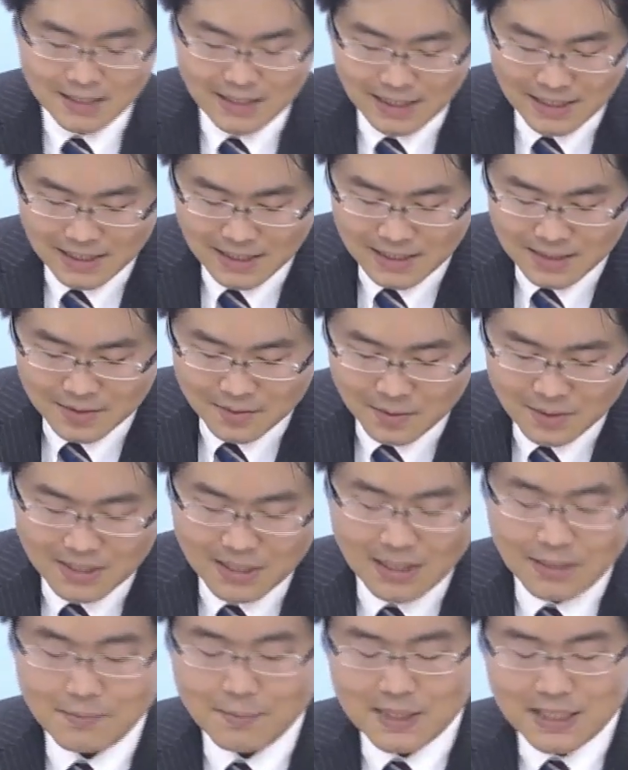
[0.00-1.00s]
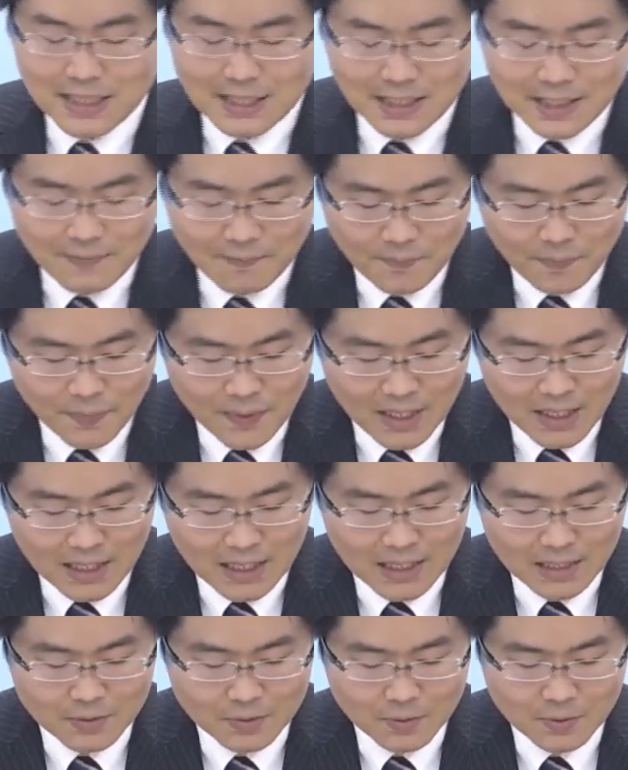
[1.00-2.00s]
でそういった意味でね
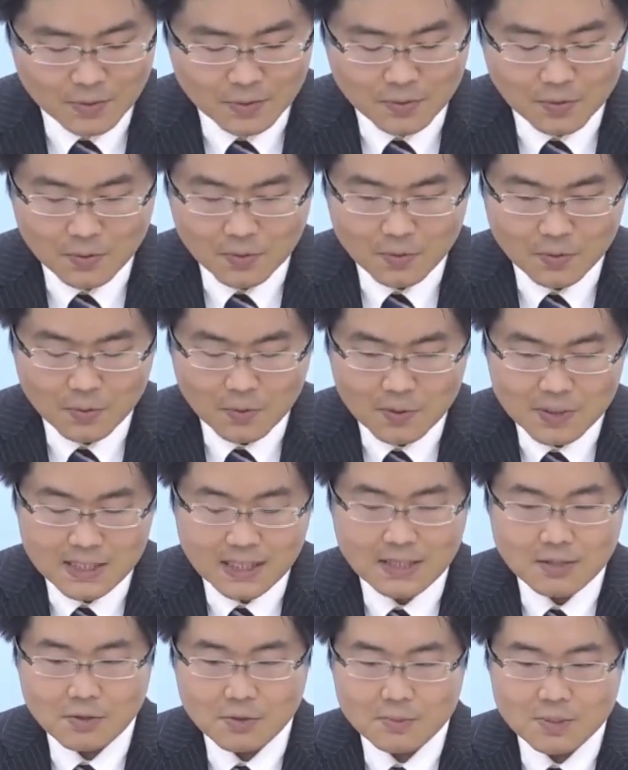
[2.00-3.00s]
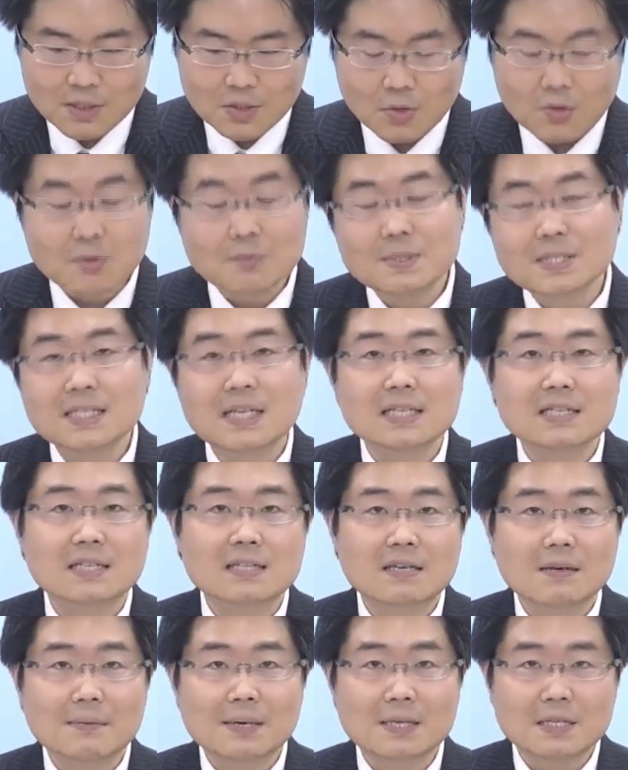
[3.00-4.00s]
こう国際業務にどう向き合っ
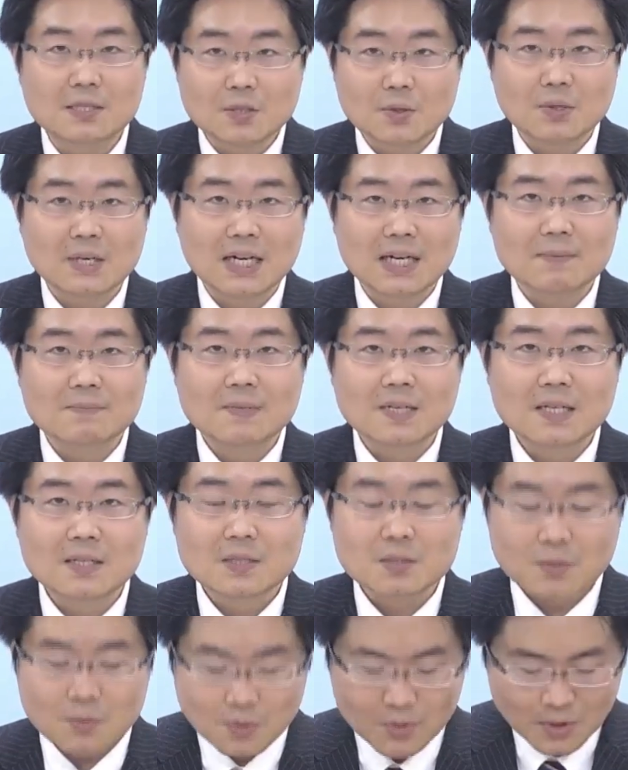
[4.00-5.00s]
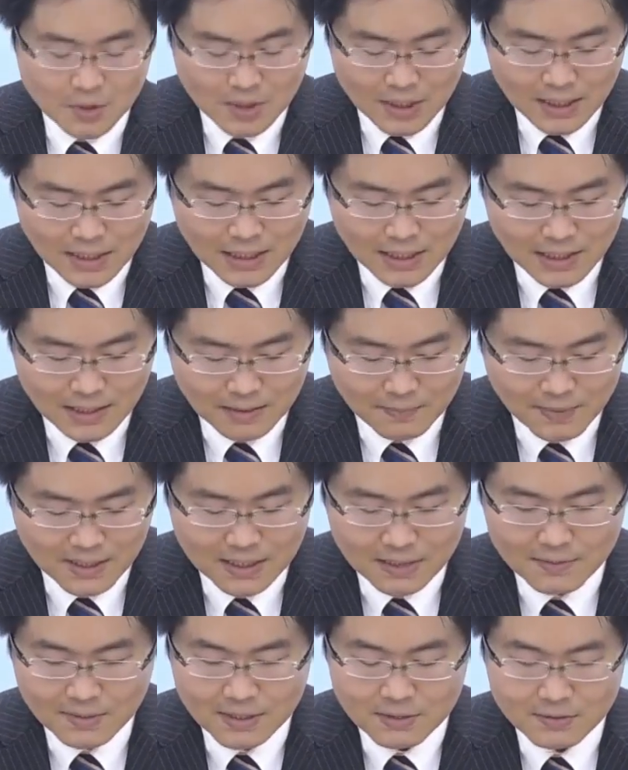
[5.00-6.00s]
ていけばいいのかその、い
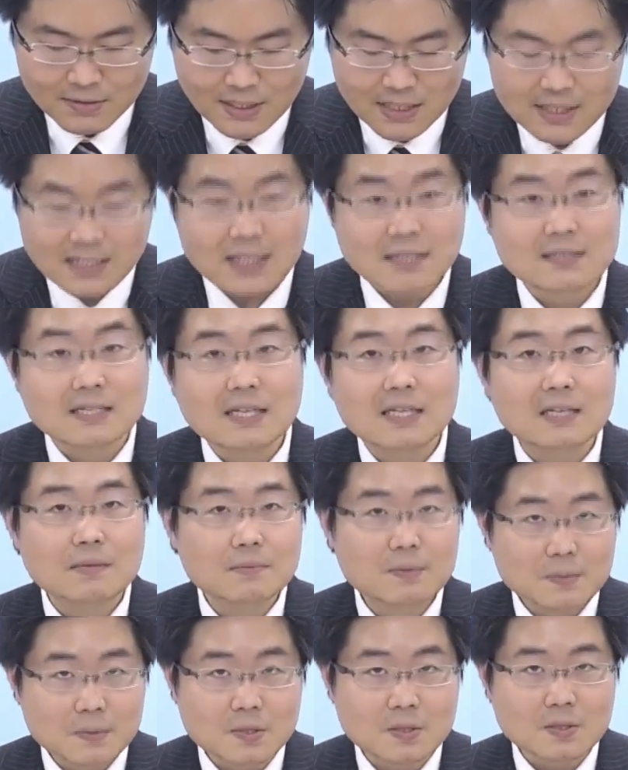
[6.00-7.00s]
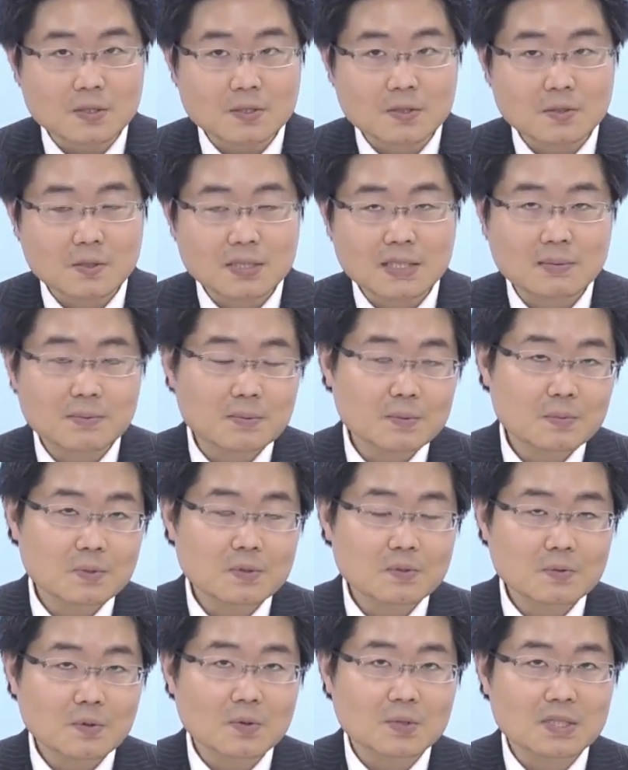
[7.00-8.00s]
わゆる哲学的な部分そういった部
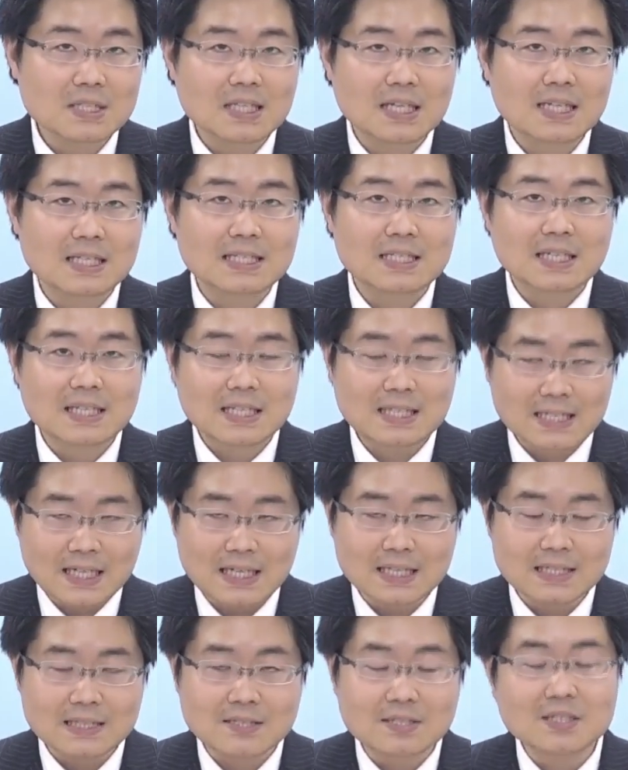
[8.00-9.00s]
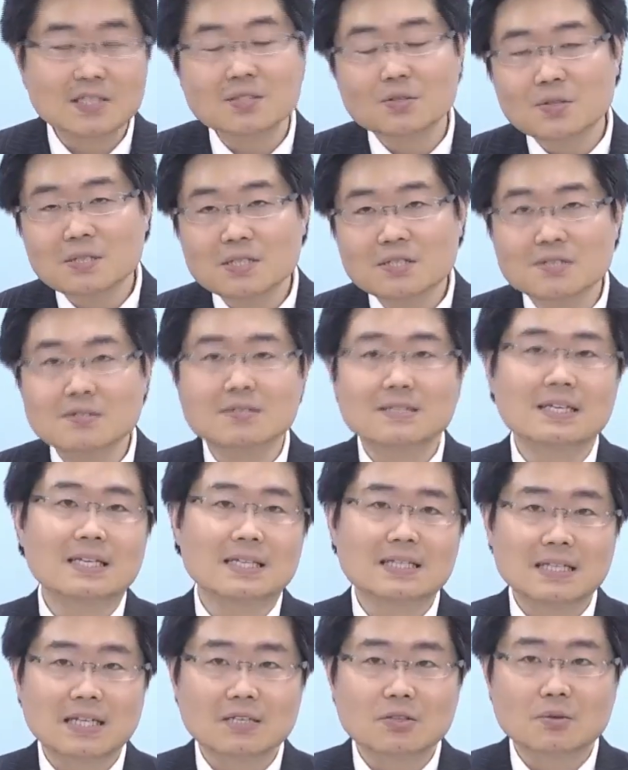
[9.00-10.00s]
分をお伝えしていきたい一緒に作って
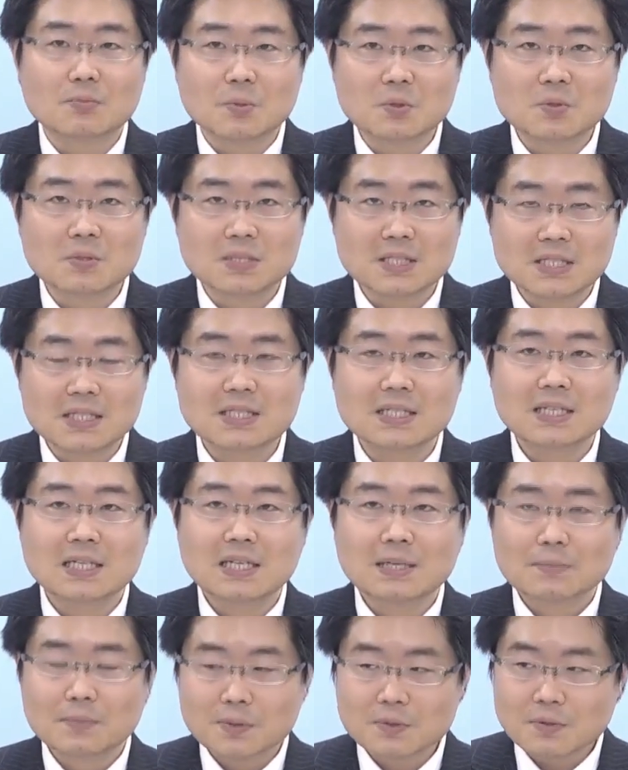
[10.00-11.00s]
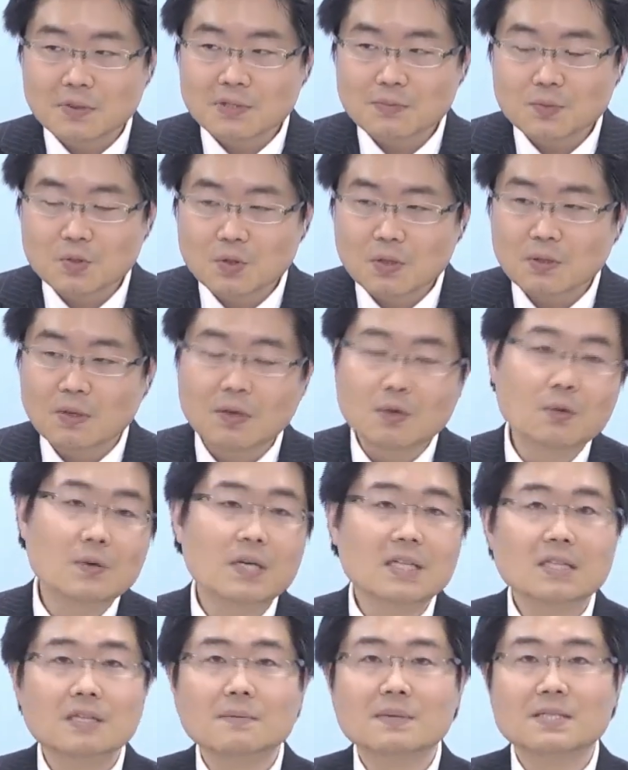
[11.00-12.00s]
いきたいと思うし僕の事務所ではこ
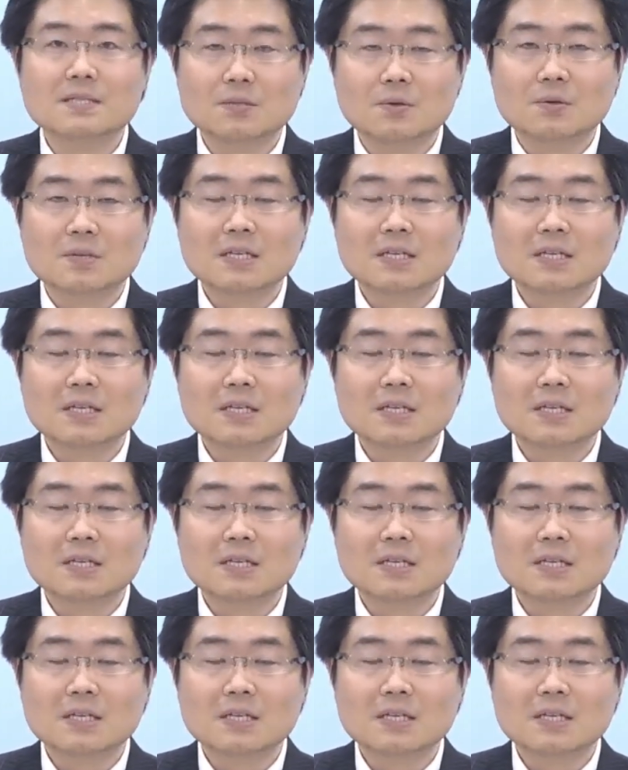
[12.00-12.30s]
うやってますよ